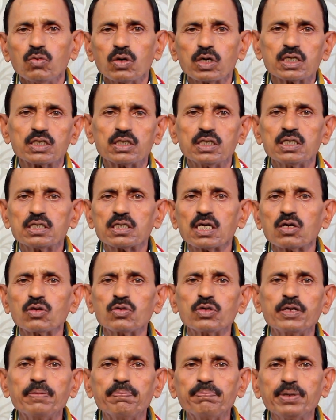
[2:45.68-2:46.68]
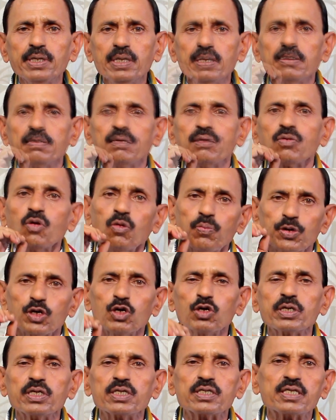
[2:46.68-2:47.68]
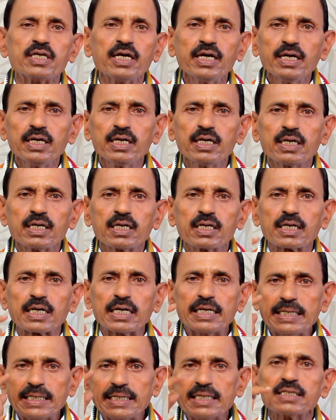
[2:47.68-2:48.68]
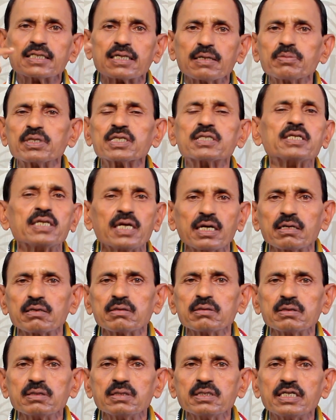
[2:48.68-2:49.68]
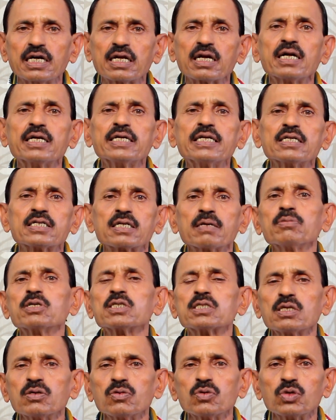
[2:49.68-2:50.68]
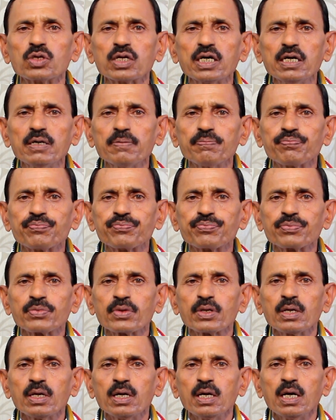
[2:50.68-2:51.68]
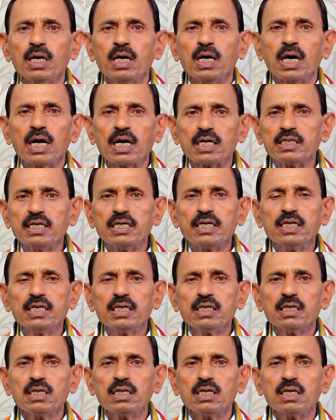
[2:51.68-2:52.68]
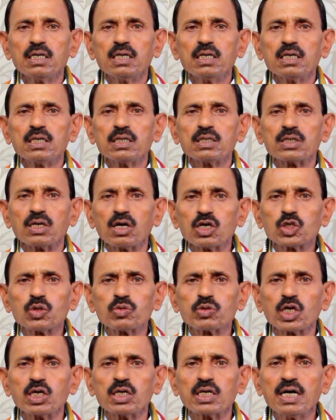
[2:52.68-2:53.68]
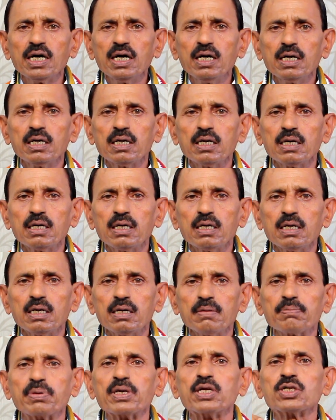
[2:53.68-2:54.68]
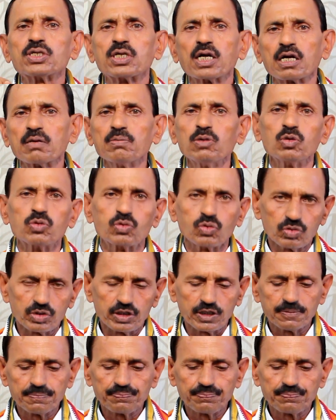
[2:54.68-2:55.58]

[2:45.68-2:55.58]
ఒక సీసాలో నింపి ఉపయోగిస్తే కంటి సమస్య ఎలాంటి సమస్య ఉన్నా అది శాశ్వతంగా పరిష్కారం అవుతుంది